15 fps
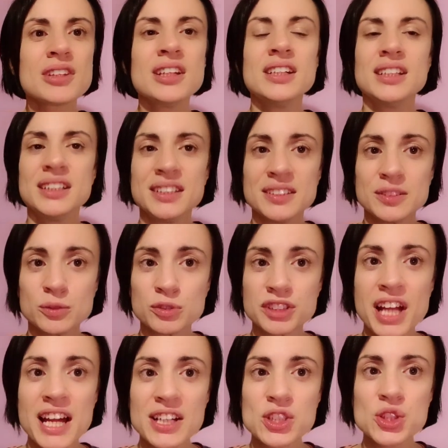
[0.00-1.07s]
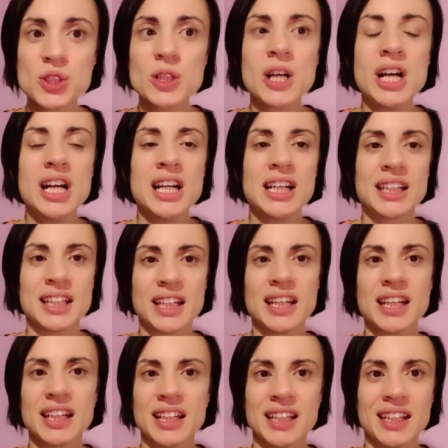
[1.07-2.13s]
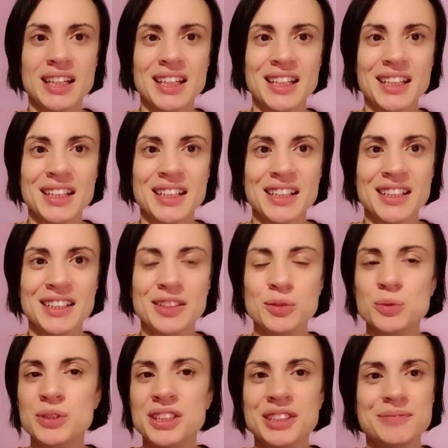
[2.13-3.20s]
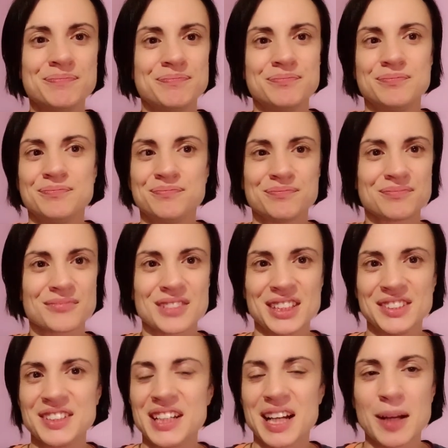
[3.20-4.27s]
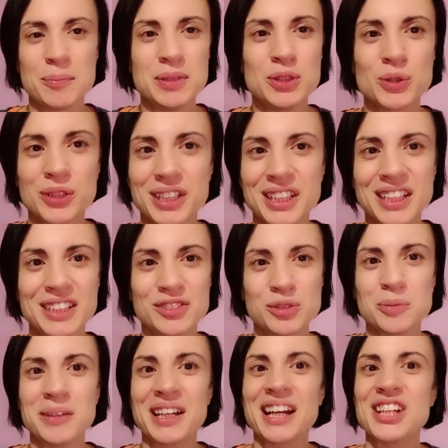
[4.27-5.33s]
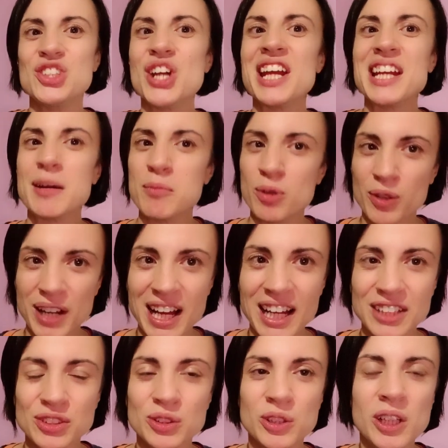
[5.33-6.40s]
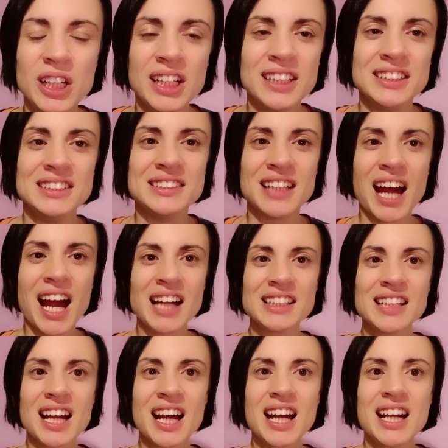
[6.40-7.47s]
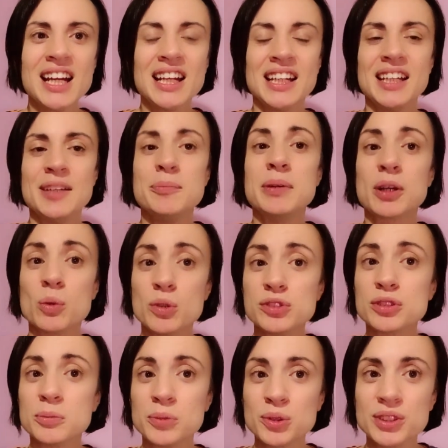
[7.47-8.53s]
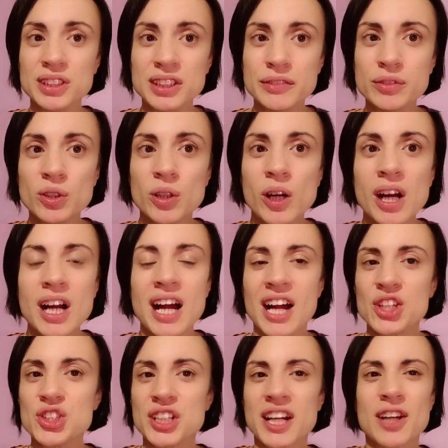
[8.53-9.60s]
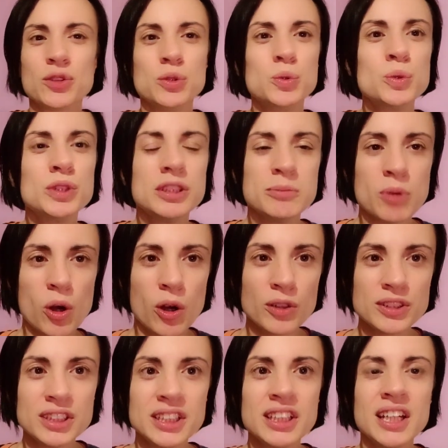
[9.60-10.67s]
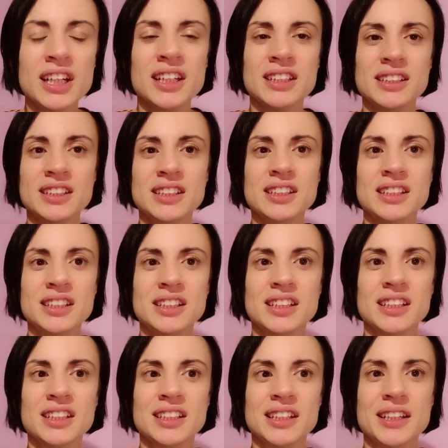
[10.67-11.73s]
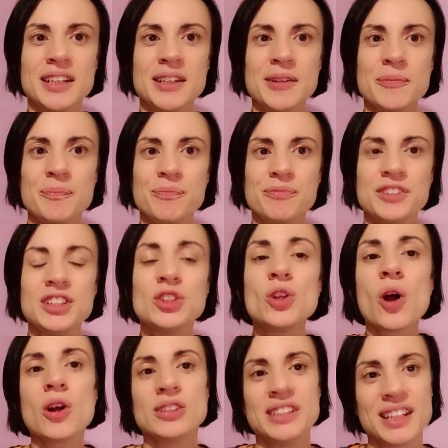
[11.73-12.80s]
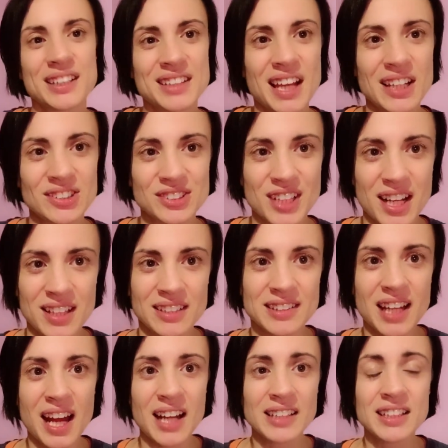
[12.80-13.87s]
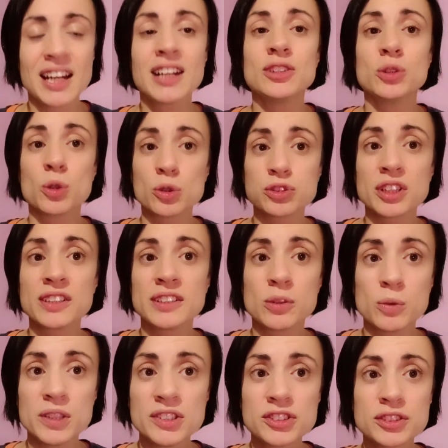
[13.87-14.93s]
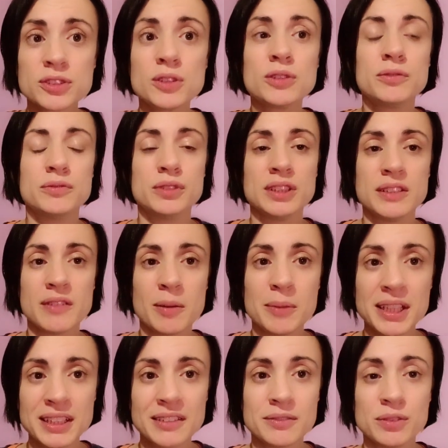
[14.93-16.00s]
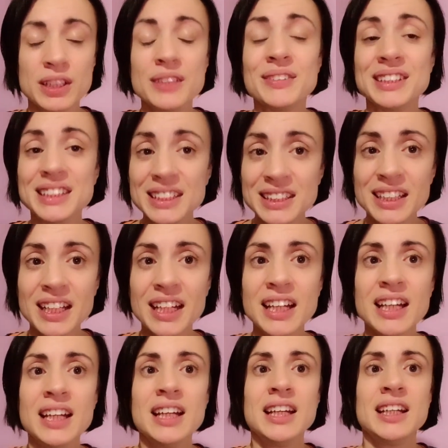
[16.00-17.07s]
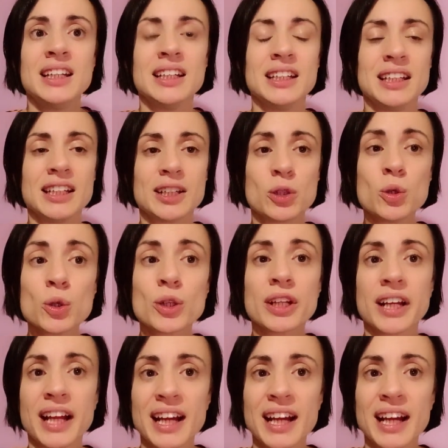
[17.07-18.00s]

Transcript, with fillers: Eh, un Sergio che eh, lui si era capito che insomma era già innamorato di Tania e per questo motivo ha cercato in tutti i modi di, eh, di togliere dalla strada Tania, nonostante questo voleva, voleva dire eh, correre